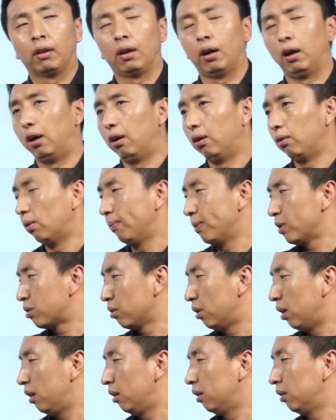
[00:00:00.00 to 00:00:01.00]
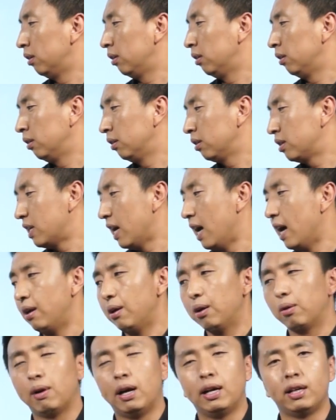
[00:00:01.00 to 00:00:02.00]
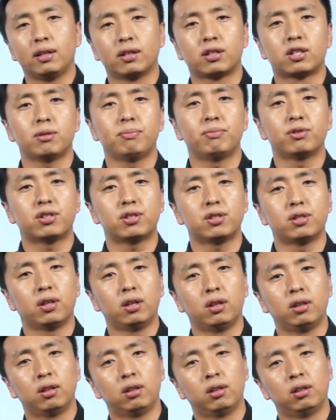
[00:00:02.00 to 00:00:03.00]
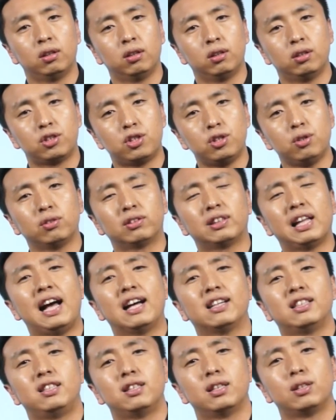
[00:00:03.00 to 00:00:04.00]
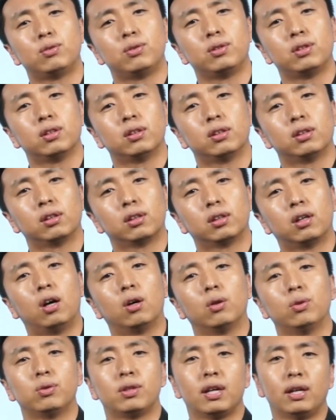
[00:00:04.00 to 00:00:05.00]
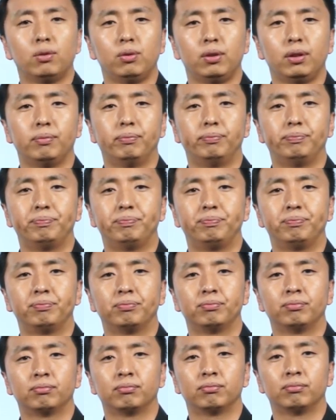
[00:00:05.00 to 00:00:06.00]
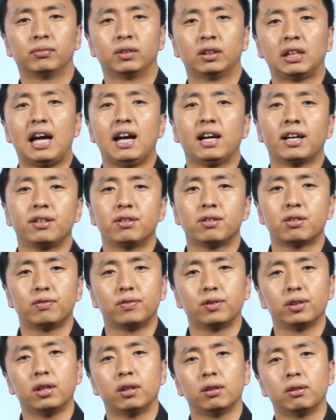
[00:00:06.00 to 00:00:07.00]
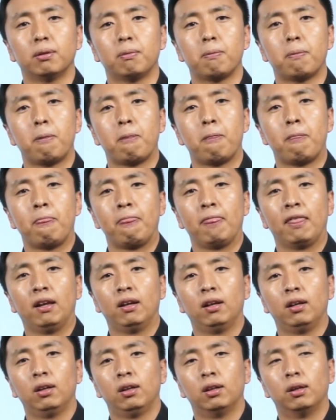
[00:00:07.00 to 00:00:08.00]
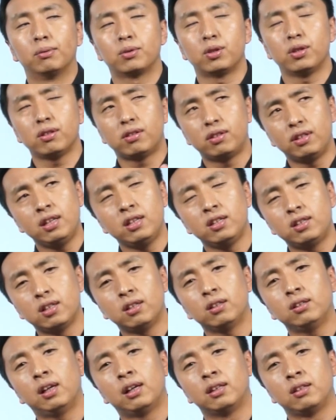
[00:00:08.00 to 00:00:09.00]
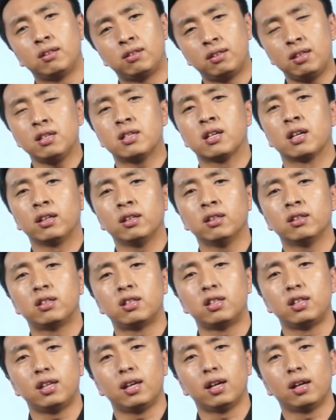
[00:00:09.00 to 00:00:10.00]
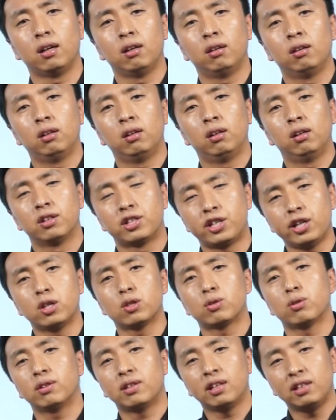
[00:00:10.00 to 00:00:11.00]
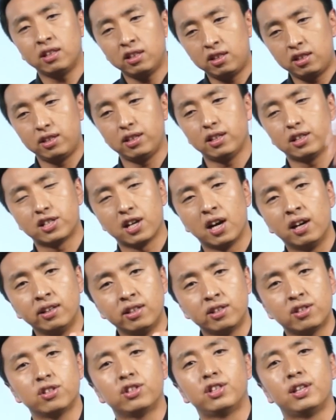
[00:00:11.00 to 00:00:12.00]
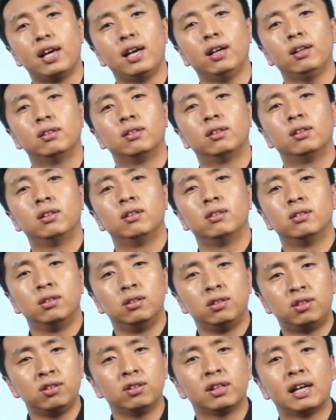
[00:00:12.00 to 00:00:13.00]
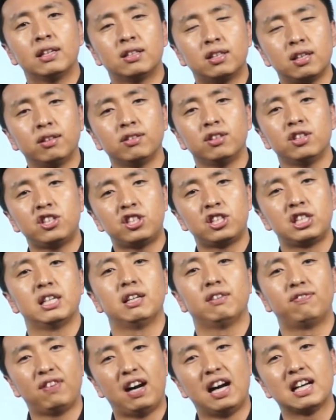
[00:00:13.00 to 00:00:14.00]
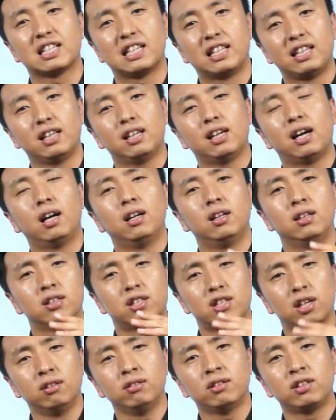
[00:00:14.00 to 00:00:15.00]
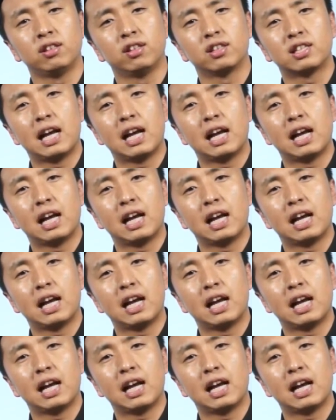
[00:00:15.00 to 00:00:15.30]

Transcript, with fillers: 好，我们说战略管理是不是只有大企业去考虑才对？答案肯定是否定的。我们说新兴的，你新成立的企业，甚至说在你企业成立之前，你就应该将你企业发展的一个整体的